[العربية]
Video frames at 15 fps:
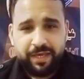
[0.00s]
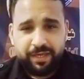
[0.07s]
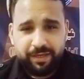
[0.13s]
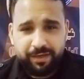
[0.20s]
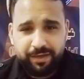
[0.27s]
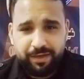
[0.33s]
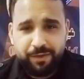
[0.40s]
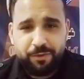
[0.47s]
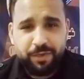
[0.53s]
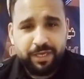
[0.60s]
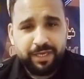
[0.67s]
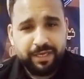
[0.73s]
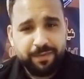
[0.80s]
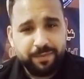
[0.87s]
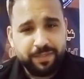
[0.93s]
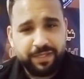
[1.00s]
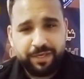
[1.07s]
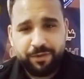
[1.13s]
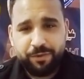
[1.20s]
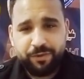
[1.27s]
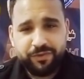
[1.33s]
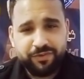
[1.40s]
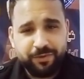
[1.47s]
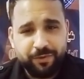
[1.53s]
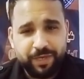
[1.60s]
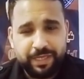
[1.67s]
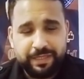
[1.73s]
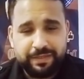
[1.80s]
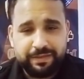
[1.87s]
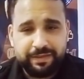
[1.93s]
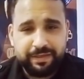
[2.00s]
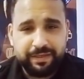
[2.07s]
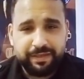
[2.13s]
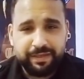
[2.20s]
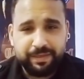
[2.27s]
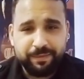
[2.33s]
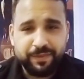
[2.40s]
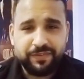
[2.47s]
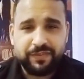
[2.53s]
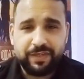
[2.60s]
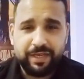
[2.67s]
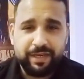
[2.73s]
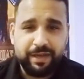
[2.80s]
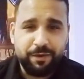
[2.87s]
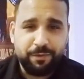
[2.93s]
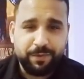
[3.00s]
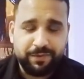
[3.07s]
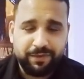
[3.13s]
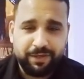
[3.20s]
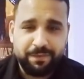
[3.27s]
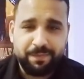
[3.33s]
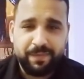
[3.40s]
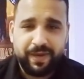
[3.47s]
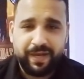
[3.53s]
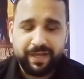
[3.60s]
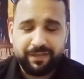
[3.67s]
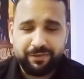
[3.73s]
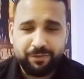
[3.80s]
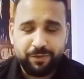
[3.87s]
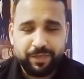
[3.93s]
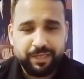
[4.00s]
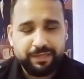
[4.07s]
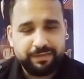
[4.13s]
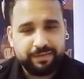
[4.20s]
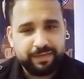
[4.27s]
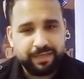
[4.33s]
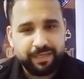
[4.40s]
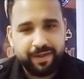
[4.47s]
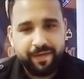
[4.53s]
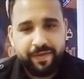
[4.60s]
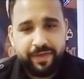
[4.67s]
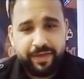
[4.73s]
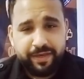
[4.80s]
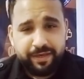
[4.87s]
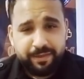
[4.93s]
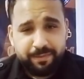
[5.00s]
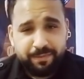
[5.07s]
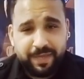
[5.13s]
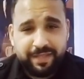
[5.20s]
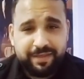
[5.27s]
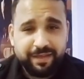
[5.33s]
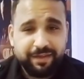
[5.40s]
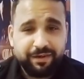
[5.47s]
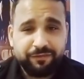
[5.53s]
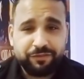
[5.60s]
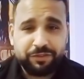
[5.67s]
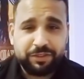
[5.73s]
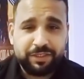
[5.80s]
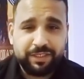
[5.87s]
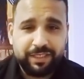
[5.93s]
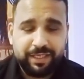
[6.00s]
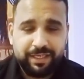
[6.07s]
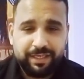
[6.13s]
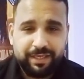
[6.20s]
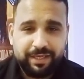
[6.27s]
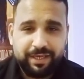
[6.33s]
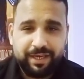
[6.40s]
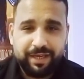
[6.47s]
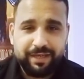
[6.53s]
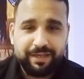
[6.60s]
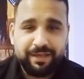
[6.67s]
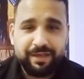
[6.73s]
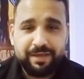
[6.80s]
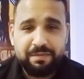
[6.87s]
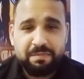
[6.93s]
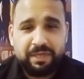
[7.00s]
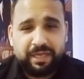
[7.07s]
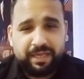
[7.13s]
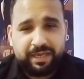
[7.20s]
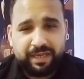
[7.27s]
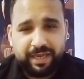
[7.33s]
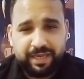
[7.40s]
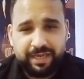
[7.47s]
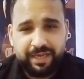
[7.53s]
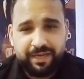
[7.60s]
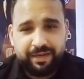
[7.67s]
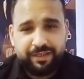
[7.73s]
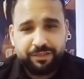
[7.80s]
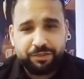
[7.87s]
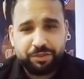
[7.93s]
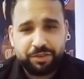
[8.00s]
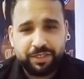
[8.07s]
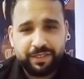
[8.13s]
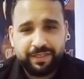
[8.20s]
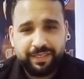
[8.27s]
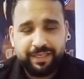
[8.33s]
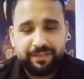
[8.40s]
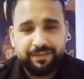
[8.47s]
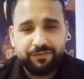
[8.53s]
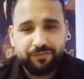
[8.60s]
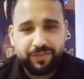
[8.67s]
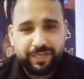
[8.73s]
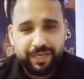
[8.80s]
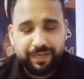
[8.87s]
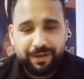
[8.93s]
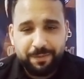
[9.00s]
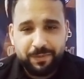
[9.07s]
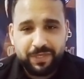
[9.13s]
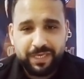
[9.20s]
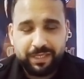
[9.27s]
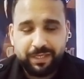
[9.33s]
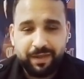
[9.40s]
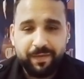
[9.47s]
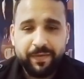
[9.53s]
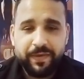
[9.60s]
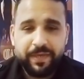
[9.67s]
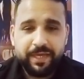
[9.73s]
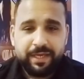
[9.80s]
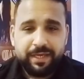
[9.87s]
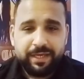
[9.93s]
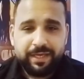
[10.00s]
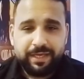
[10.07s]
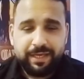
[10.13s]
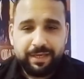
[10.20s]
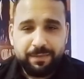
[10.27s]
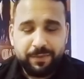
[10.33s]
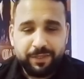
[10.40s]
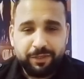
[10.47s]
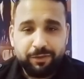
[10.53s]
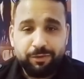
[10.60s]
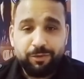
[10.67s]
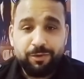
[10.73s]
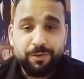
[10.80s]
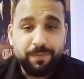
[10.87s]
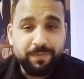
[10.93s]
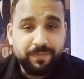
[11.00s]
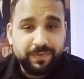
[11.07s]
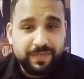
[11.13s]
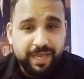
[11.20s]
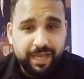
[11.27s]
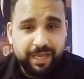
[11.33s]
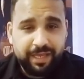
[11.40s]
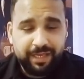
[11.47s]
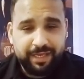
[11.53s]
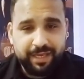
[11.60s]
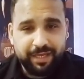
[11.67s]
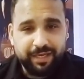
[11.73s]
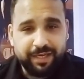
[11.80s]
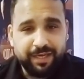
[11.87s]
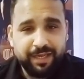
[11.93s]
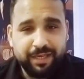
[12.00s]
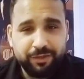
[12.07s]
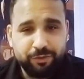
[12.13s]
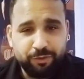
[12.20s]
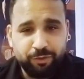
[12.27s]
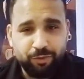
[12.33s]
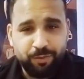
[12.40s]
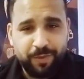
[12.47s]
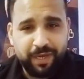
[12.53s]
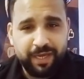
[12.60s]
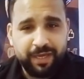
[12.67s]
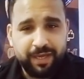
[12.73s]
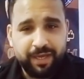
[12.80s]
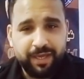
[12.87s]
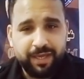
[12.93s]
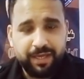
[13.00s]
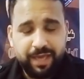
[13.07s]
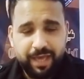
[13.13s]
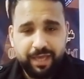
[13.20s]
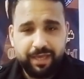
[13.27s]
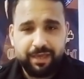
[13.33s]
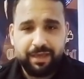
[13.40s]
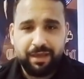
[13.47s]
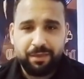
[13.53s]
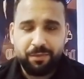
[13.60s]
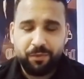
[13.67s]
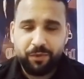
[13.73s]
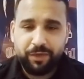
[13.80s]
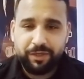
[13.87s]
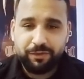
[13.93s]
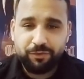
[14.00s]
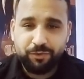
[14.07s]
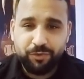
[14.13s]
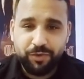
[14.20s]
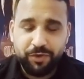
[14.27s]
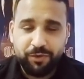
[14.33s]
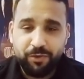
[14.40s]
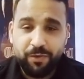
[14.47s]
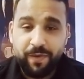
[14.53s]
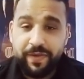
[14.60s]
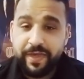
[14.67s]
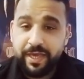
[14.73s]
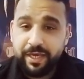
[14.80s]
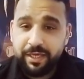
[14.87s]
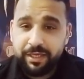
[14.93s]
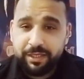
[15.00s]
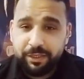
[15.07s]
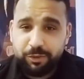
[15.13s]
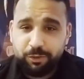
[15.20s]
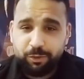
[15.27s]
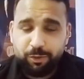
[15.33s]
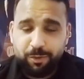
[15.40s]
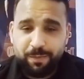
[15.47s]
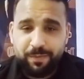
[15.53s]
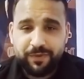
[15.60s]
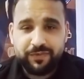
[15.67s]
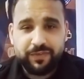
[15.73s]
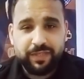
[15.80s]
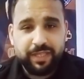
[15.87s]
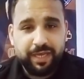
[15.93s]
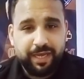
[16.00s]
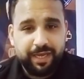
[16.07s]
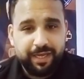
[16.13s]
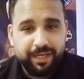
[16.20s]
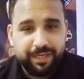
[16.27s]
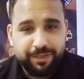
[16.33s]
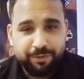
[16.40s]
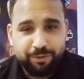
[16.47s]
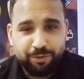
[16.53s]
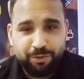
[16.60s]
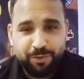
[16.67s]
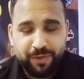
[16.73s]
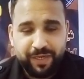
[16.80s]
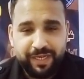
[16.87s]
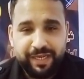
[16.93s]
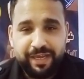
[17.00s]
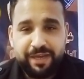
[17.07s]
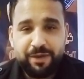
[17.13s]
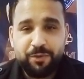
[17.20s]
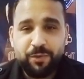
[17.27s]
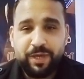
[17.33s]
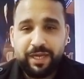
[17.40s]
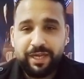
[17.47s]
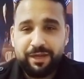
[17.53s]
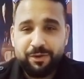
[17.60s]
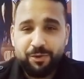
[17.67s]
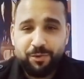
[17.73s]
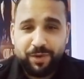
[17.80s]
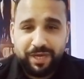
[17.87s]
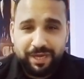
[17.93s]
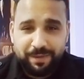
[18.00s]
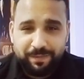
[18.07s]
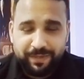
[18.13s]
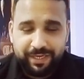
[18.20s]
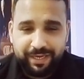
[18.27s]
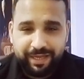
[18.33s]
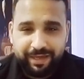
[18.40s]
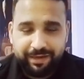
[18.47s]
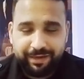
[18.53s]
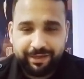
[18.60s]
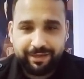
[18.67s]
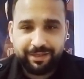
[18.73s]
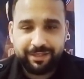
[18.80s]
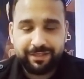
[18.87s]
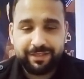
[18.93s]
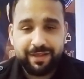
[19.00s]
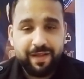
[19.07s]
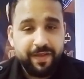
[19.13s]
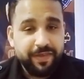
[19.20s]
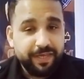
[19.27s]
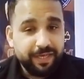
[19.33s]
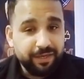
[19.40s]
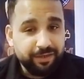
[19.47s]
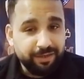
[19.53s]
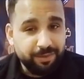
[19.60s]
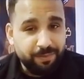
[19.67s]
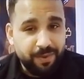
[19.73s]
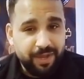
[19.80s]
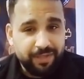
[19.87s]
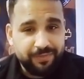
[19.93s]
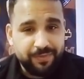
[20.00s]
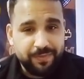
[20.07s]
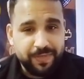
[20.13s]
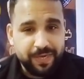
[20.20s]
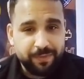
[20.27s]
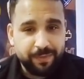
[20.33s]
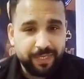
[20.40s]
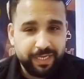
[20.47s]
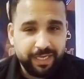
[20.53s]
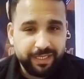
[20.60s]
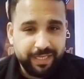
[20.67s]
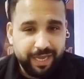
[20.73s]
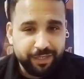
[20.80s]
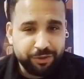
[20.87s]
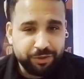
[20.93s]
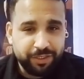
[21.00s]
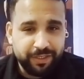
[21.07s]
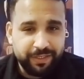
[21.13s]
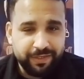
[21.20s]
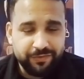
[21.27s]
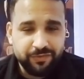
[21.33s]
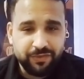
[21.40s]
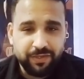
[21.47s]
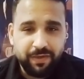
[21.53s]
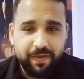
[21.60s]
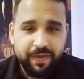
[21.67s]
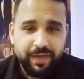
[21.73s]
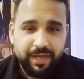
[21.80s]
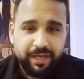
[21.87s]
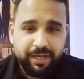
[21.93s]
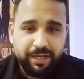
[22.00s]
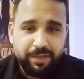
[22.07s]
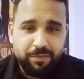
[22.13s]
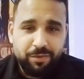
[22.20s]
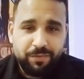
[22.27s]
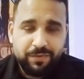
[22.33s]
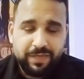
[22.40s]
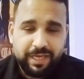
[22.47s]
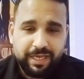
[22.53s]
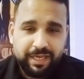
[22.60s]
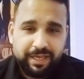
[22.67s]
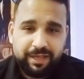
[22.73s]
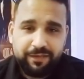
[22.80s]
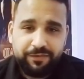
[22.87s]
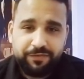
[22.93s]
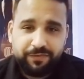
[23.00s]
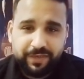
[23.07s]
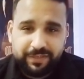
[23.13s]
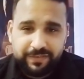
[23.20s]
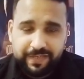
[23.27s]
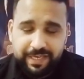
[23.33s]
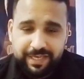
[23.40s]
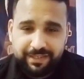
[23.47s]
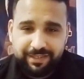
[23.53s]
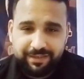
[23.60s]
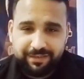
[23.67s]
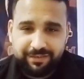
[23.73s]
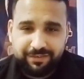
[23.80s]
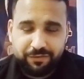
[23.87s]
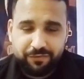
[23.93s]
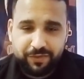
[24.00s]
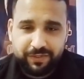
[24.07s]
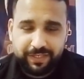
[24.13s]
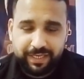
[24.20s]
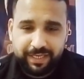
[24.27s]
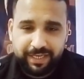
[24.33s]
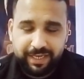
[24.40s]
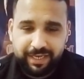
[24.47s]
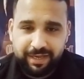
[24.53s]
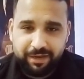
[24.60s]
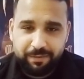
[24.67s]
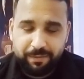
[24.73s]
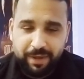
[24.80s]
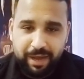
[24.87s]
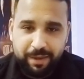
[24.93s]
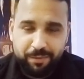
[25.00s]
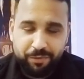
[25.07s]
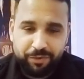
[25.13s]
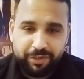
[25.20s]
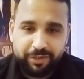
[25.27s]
لو هي متجوزة وغلطانة مثلا أو بتحب حد وغلطانة ما تعرفش إن هي يعني من الخجل الشديد في كلام كده إيه، مطلوب تخجل إن هي تطلب حاجة يخجل برج الطور إن هو يطلب مصلحة يطلب علاوة إن هو يعمل الحركات اللي البعض بيعملها دي عشان يصل لمبتغاه فزادت صفة الخجل مع برج